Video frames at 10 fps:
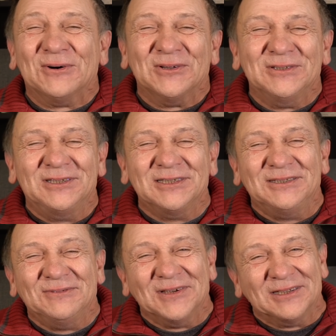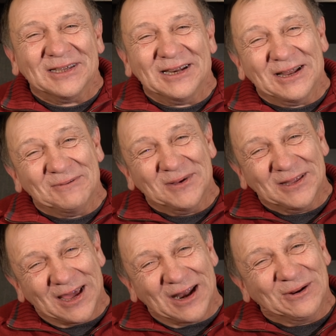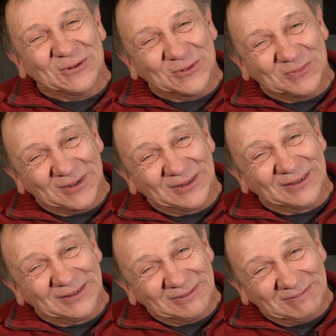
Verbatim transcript: Он действительно меня любит!